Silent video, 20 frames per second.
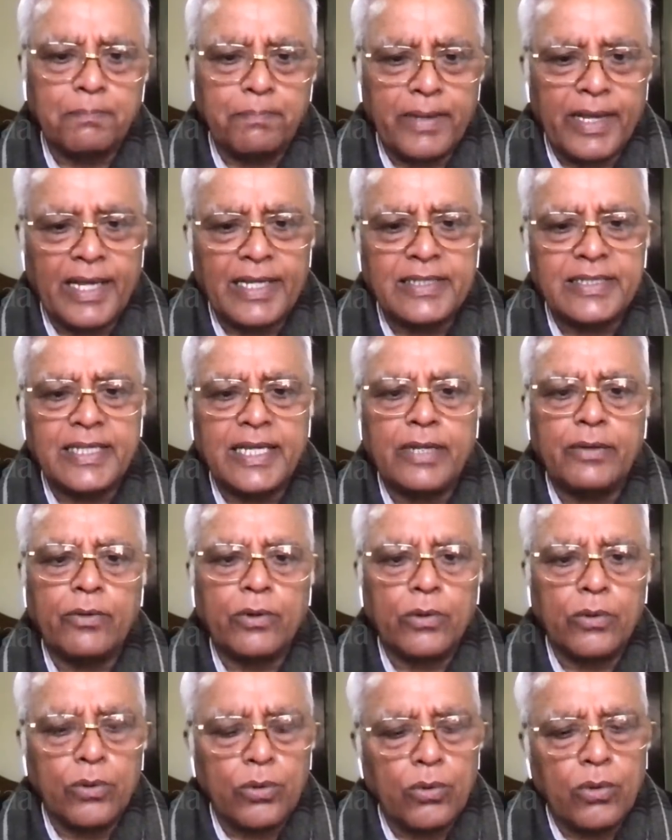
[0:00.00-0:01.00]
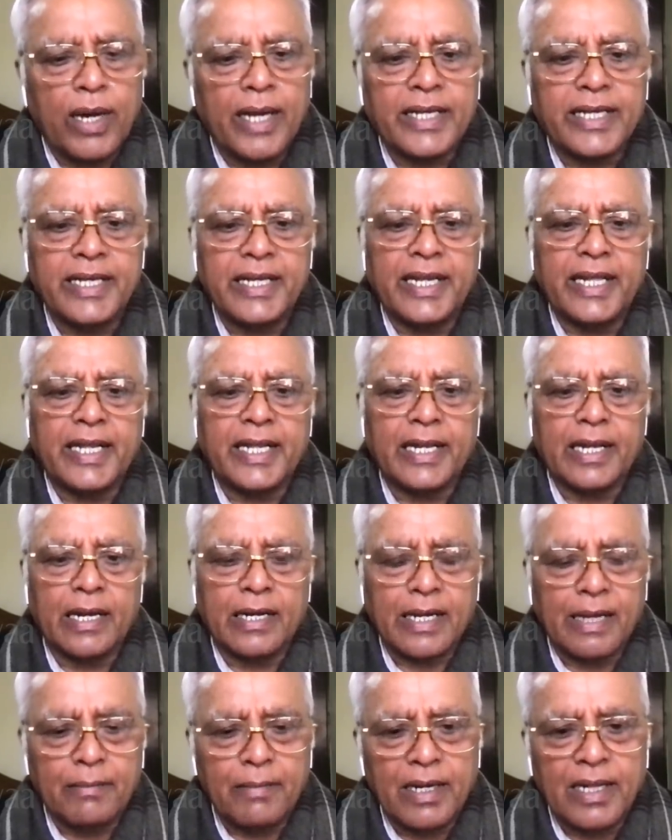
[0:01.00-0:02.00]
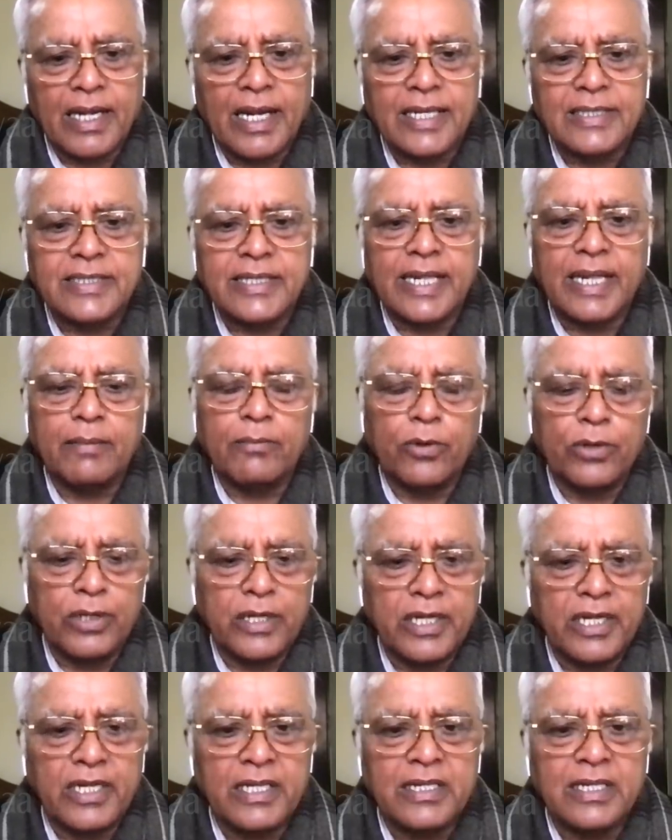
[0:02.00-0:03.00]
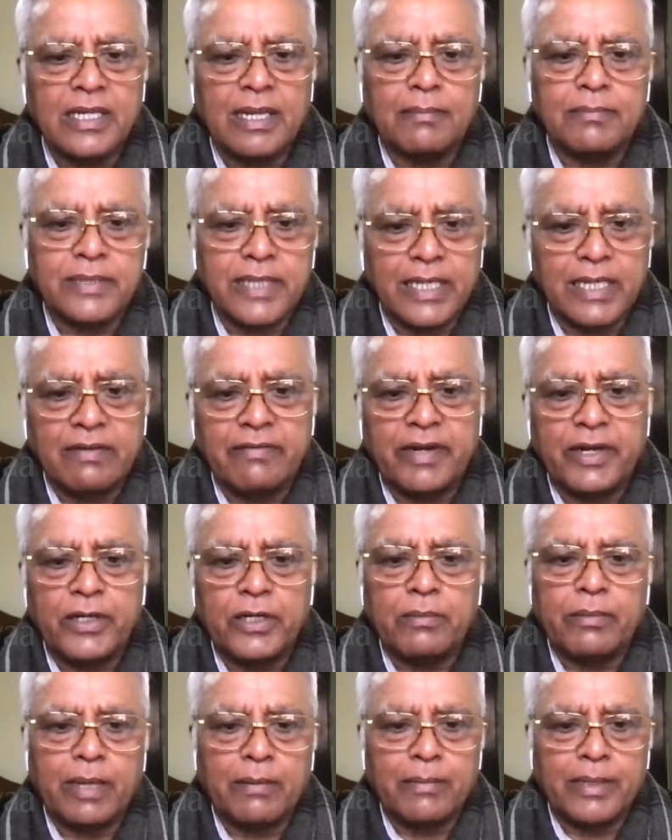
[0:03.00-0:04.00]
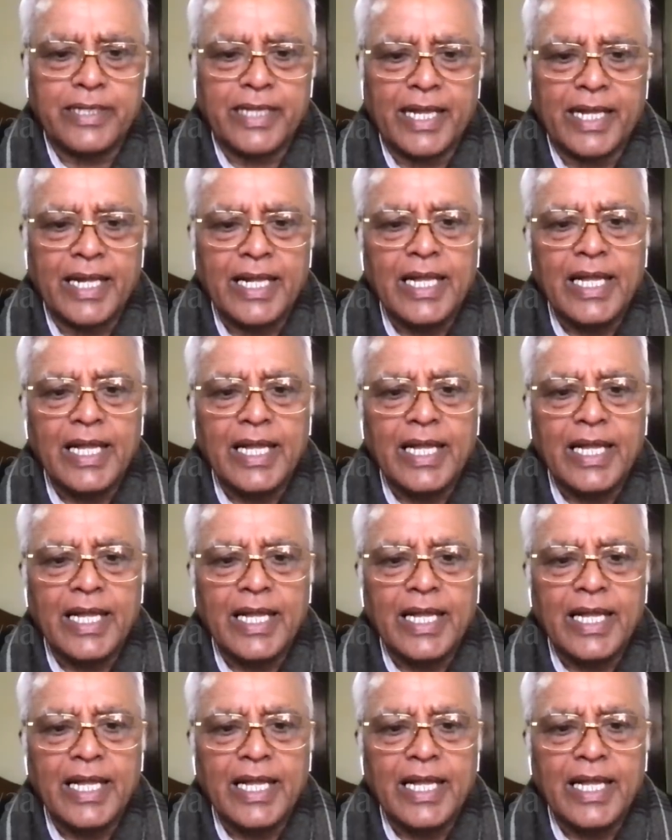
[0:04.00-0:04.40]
பேசி ஒரு உருவாக்கி இருக்கிறார் கமலஹாசனை முன்னிறுத்தி நாம் செய்ய வேண்டும் என்பதை